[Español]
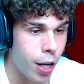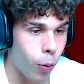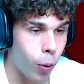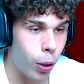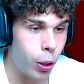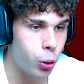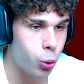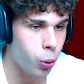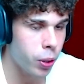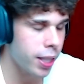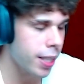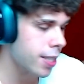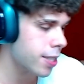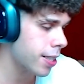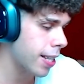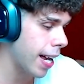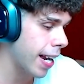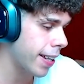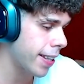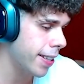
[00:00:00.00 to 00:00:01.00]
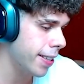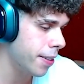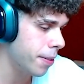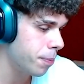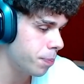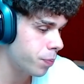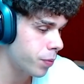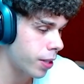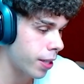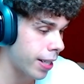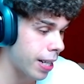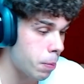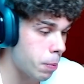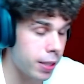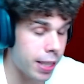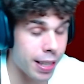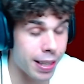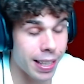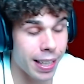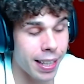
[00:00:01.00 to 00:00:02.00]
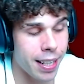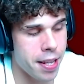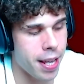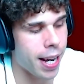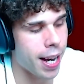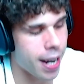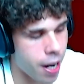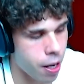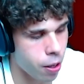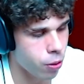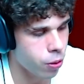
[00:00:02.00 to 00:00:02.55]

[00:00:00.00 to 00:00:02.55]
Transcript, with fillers: cuando tú quieres que a alguien realmente hacerle llegar